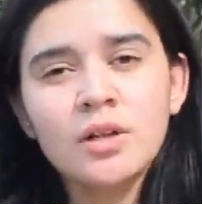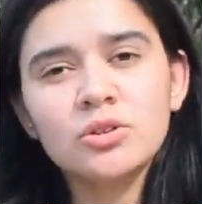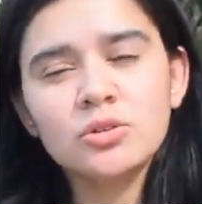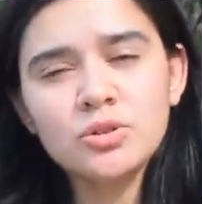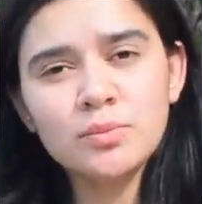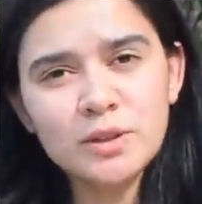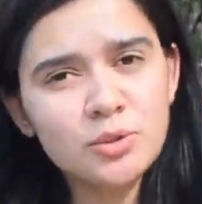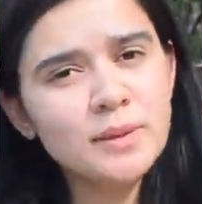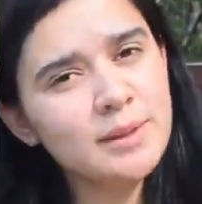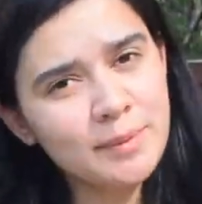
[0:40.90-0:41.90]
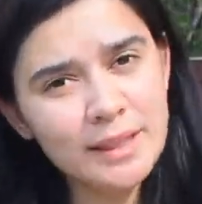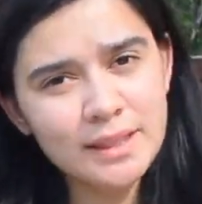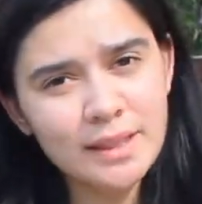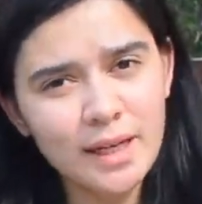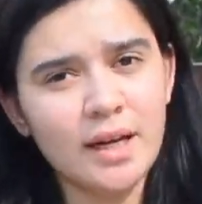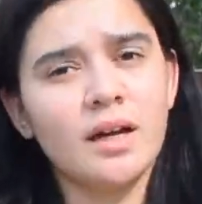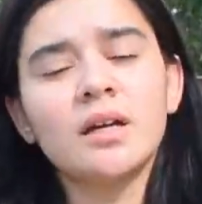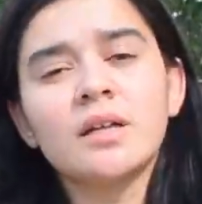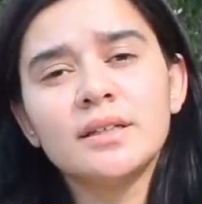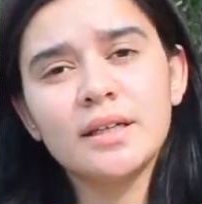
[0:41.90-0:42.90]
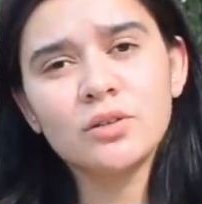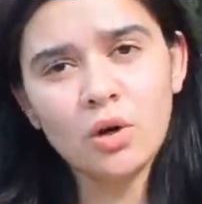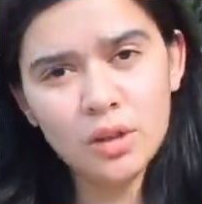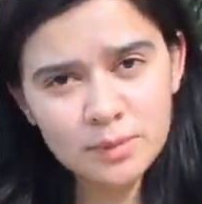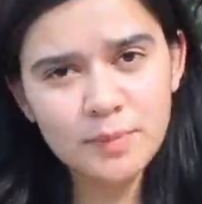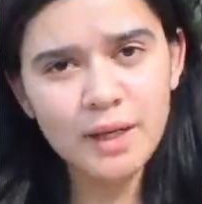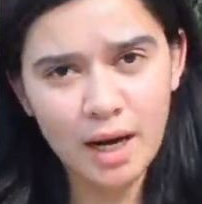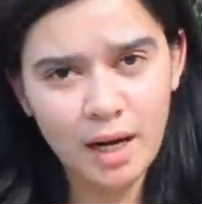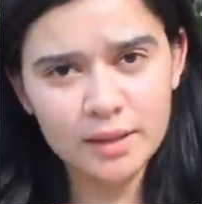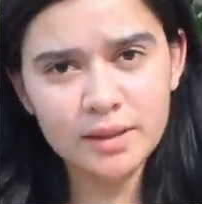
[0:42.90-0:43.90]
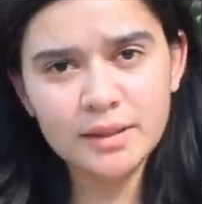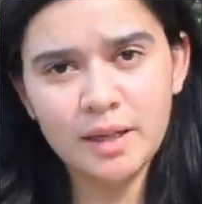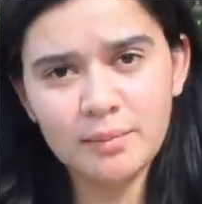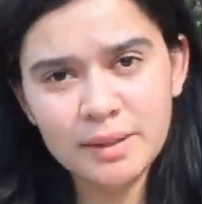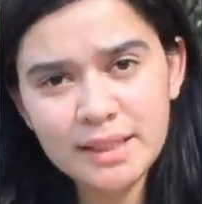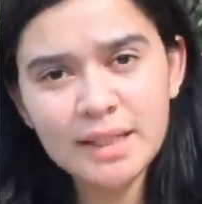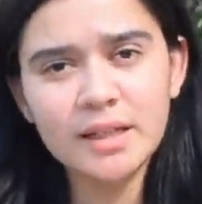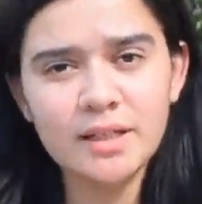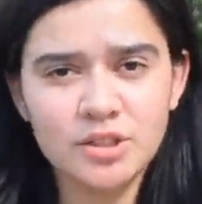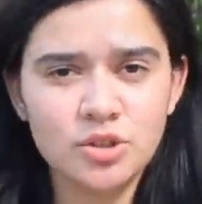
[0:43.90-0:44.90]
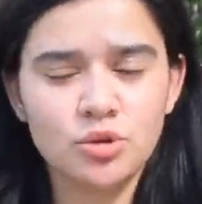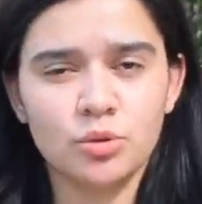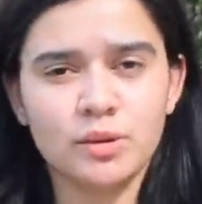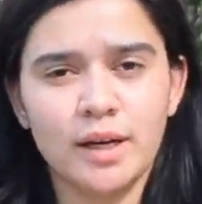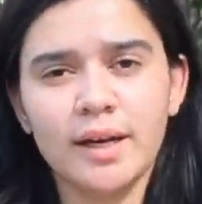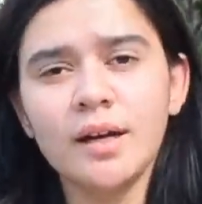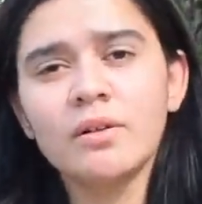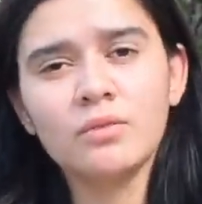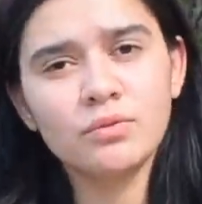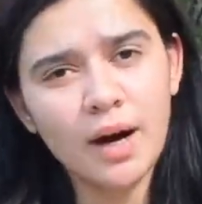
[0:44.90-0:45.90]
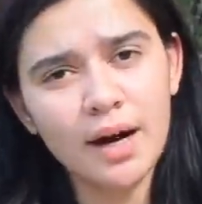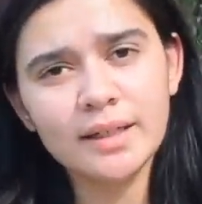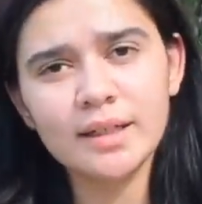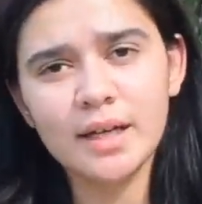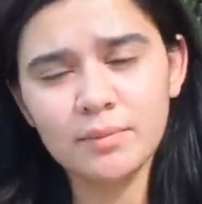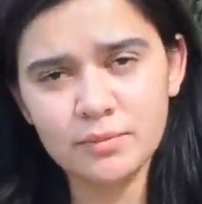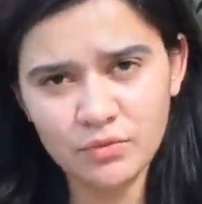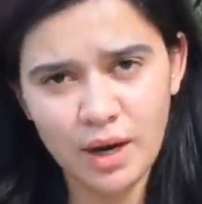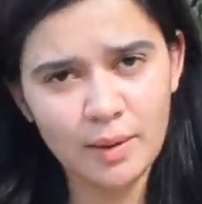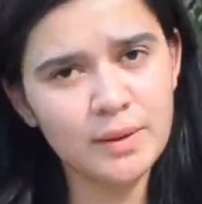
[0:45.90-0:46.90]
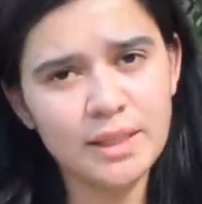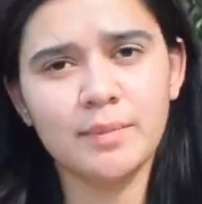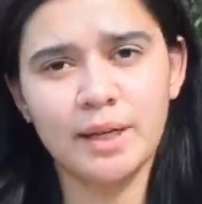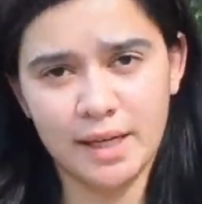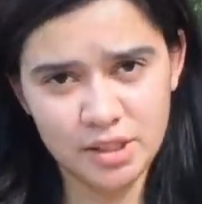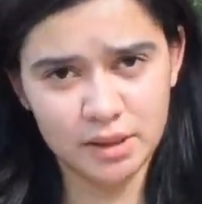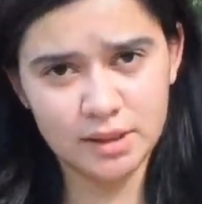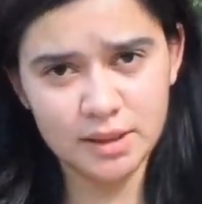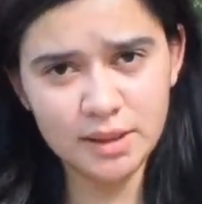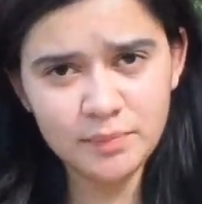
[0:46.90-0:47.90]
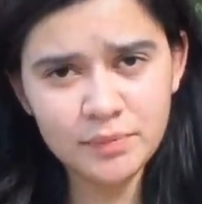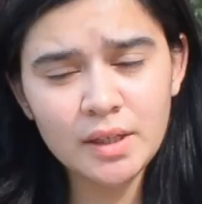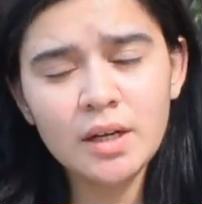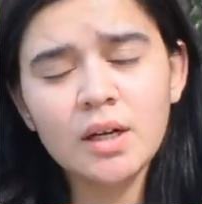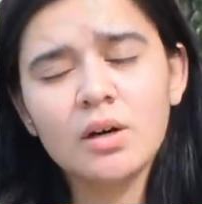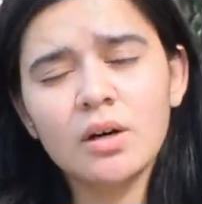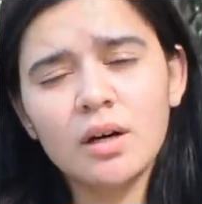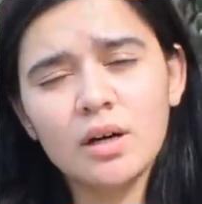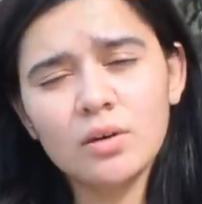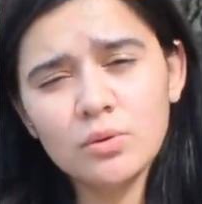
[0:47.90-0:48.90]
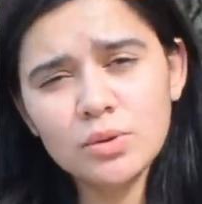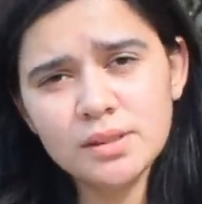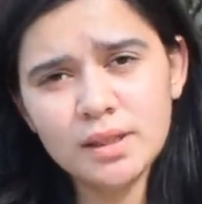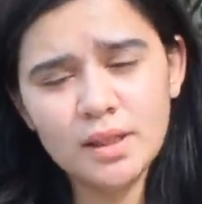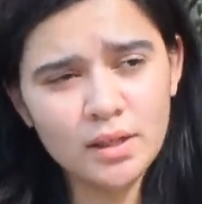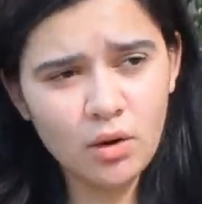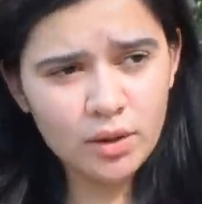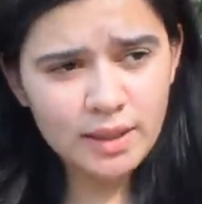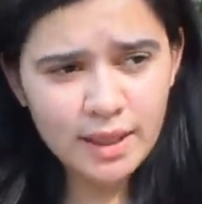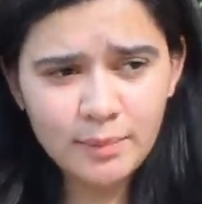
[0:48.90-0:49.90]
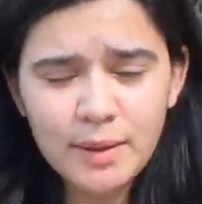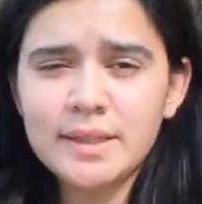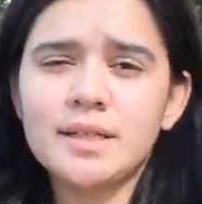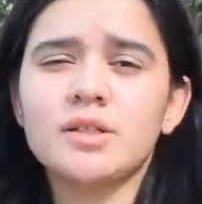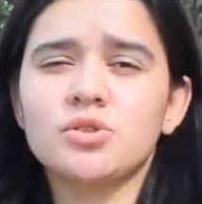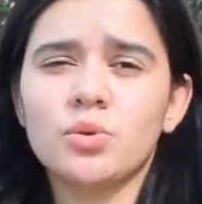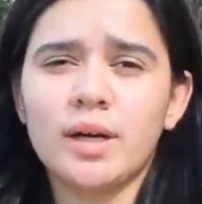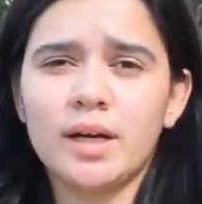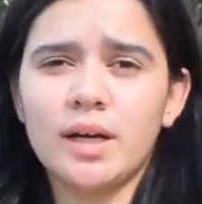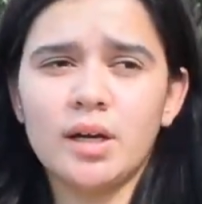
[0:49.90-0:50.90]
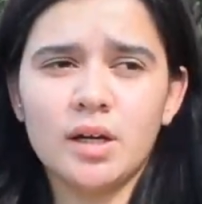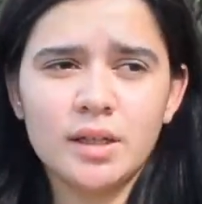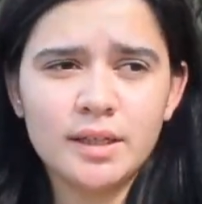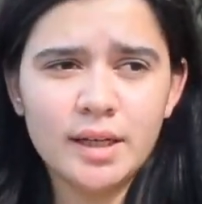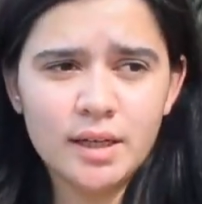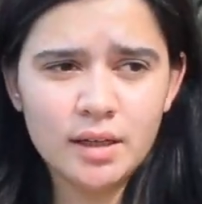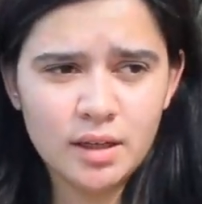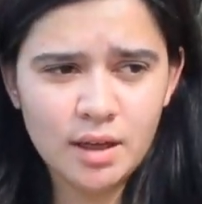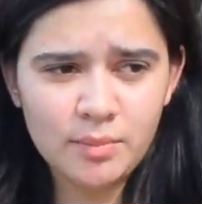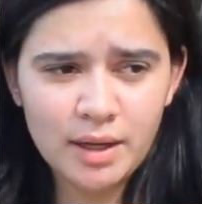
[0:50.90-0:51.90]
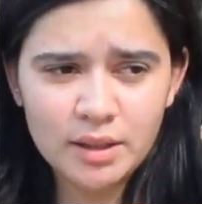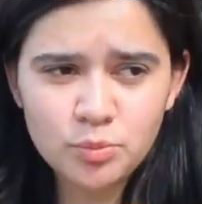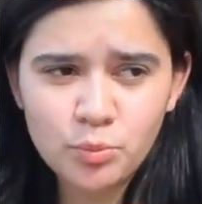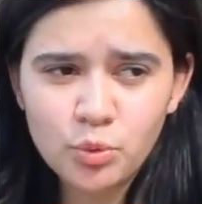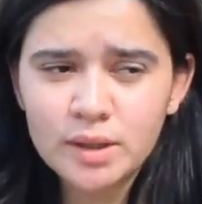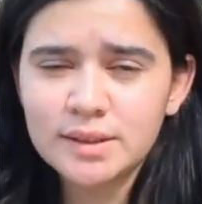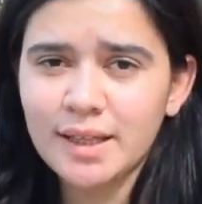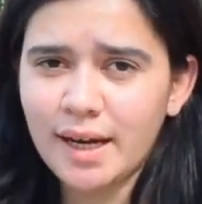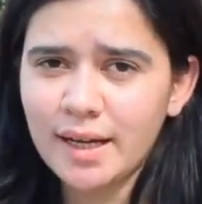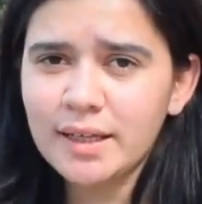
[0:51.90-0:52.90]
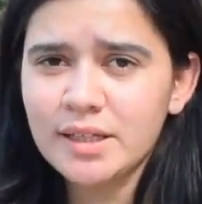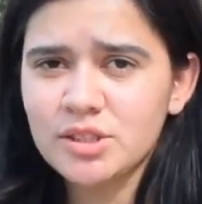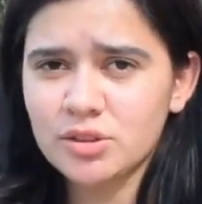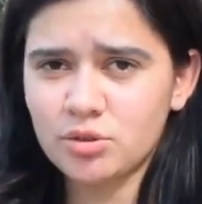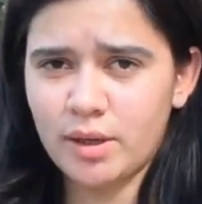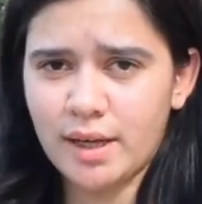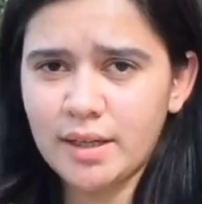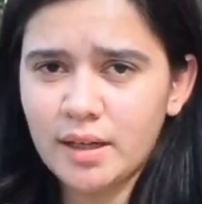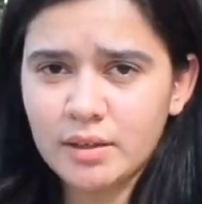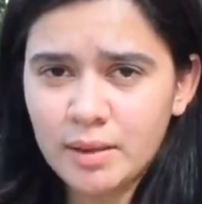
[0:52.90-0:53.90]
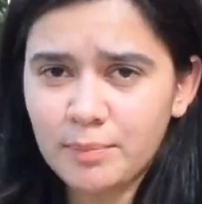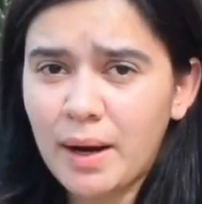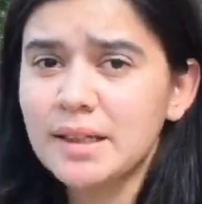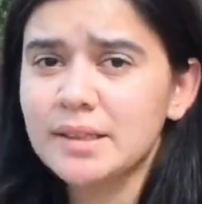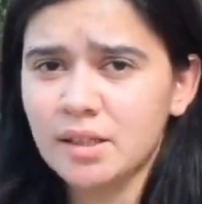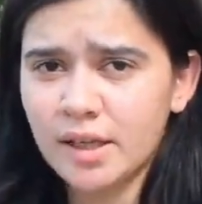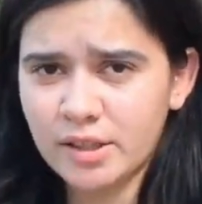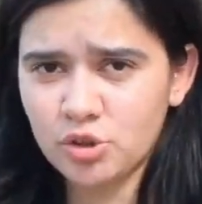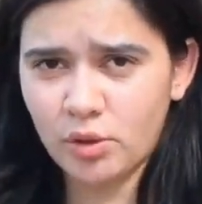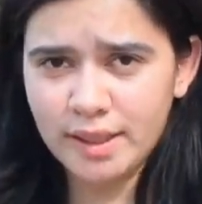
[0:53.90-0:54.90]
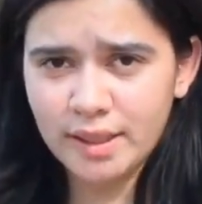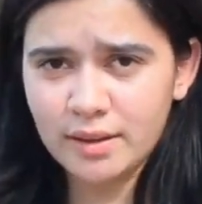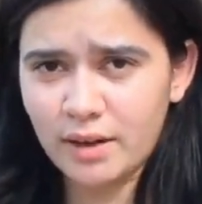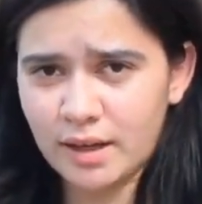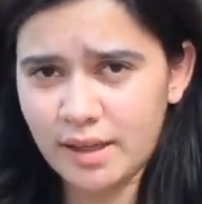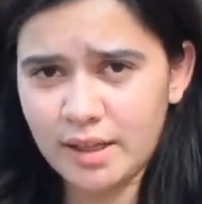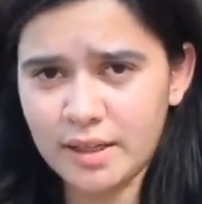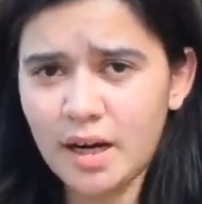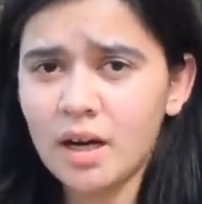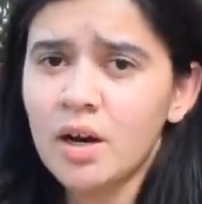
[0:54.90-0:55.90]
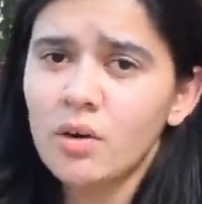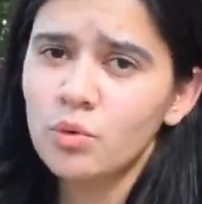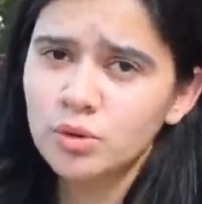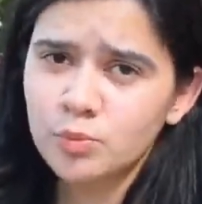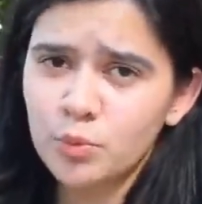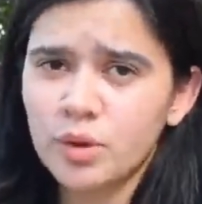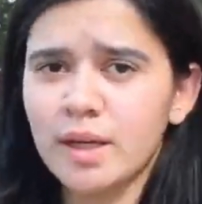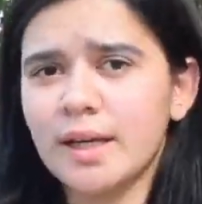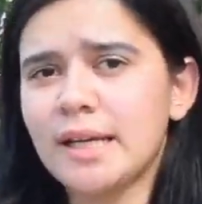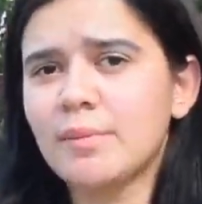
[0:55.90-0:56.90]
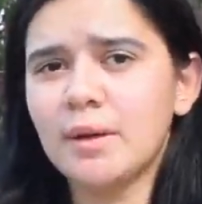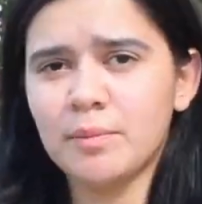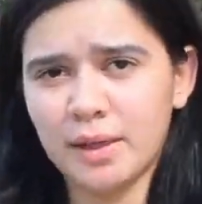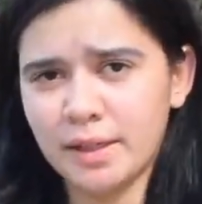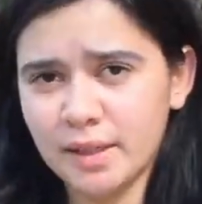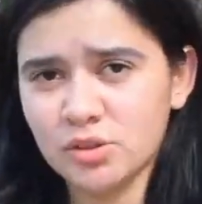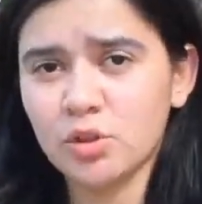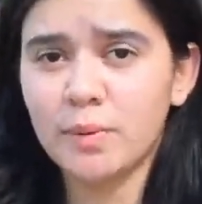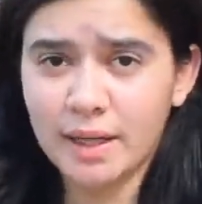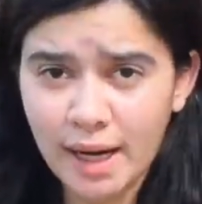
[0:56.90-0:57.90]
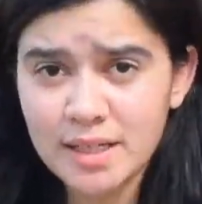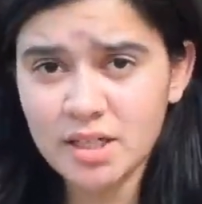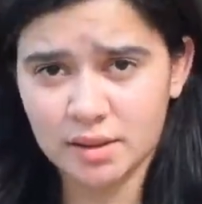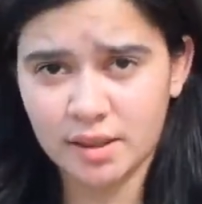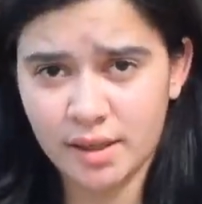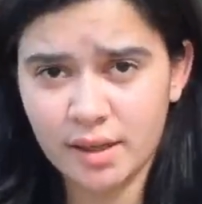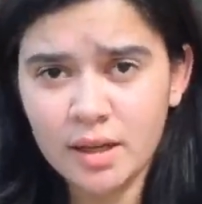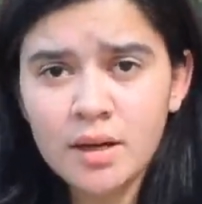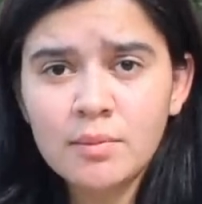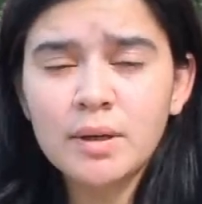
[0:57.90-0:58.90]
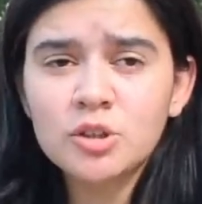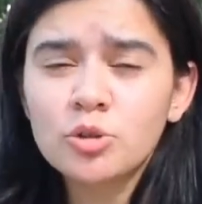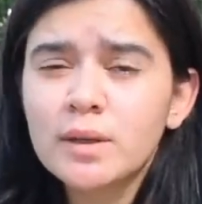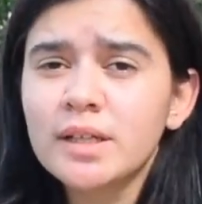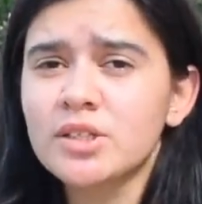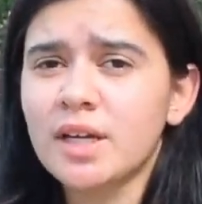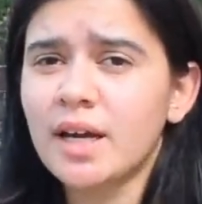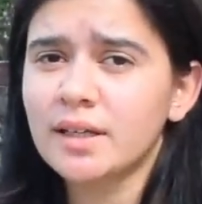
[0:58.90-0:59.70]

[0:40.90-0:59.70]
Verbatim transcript: तो जो मधुबनी पेंटिंग है ये नॉर्थ बिहार या मिथिला रीजन जो होता है वहाँ की ये वहाँ पर ये बनाई जाती थी उस और ये पेंटिंग्स जो हैं ये हमारा जो पूरा तेराई रीजन जो है नेपाल तक एडजॉइनिंग वाला एरिया उस पूरे एरिया में इन पेंटिंग्स को बनाया जाता है मधुबनी शहर